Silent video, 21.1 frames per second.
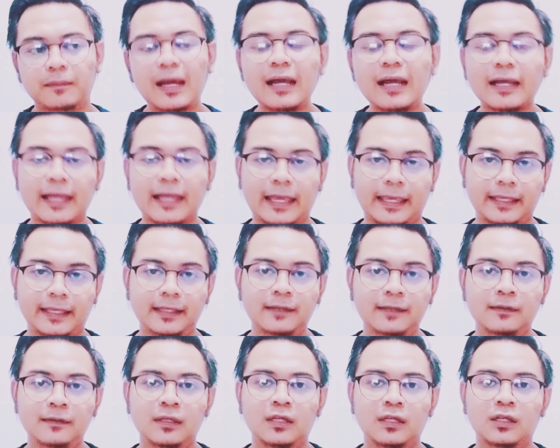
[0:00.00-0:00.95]

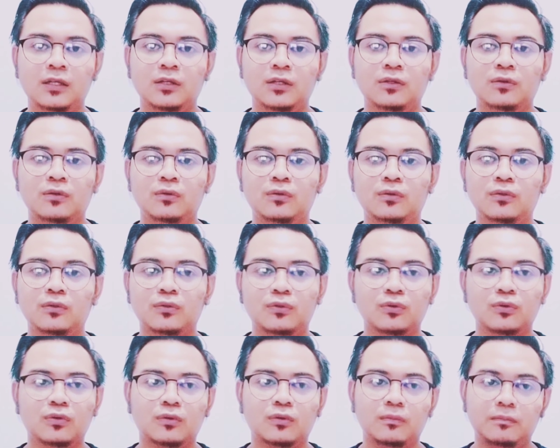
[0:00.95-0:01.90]
pakai
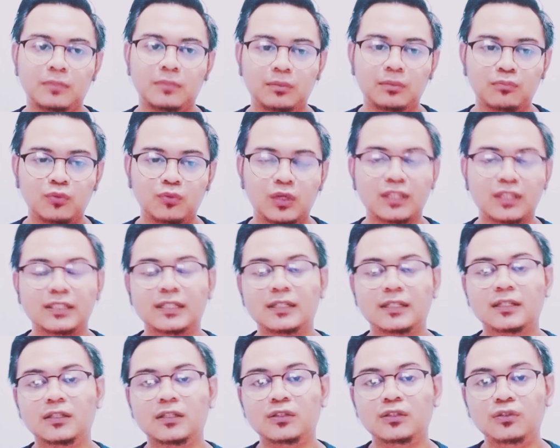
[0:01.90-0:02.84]
untuk membuat
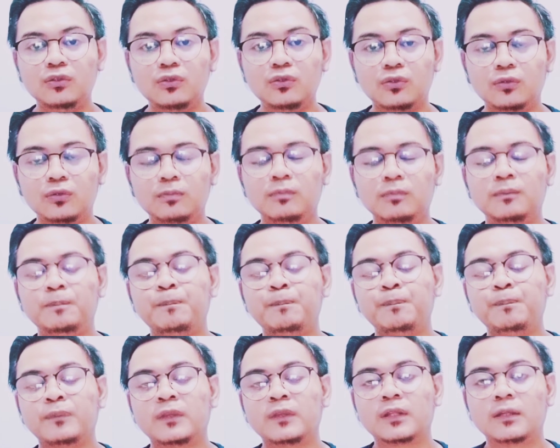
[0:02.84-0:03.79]
channel YouTube
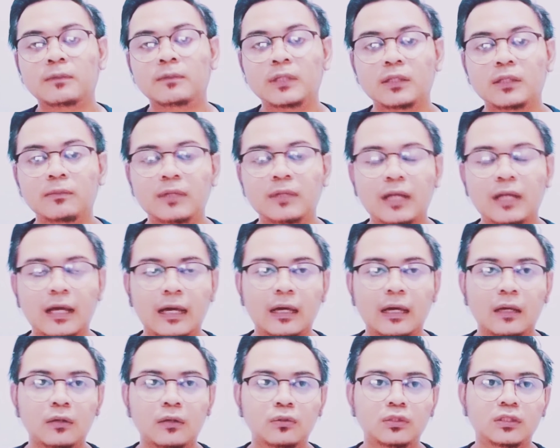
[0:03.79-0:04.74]
teman-teman
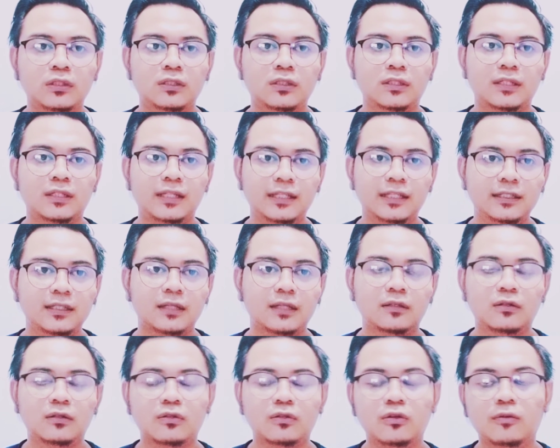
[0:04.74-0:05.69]
harus niche
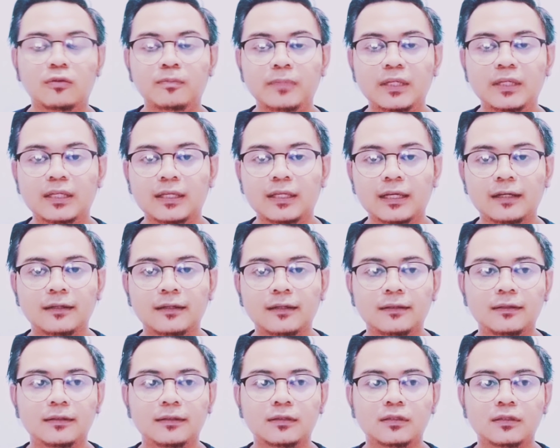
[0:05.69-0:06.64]
atau topik yang
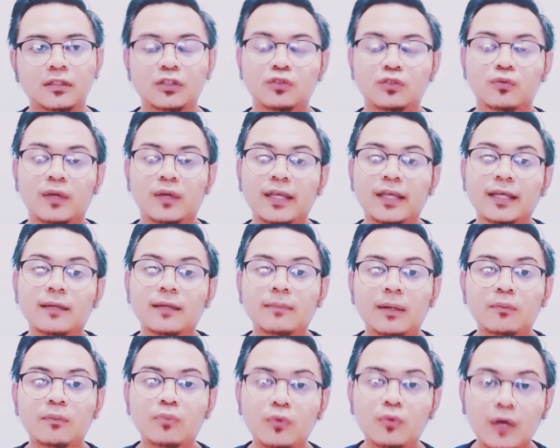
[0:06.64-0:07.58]
sesuai
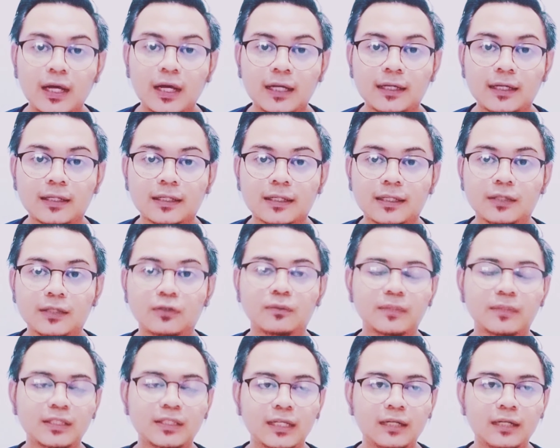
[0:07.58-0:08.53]
kemampuan
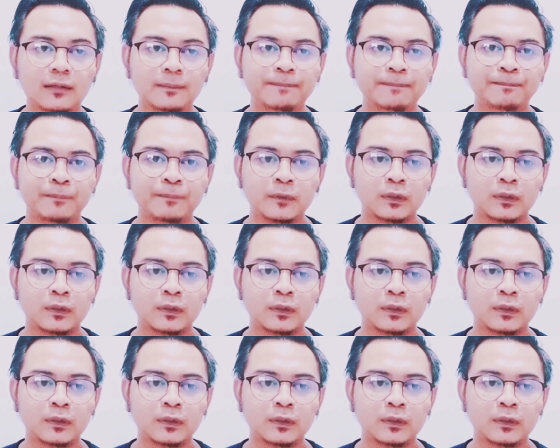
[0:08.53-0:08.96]
gitu misal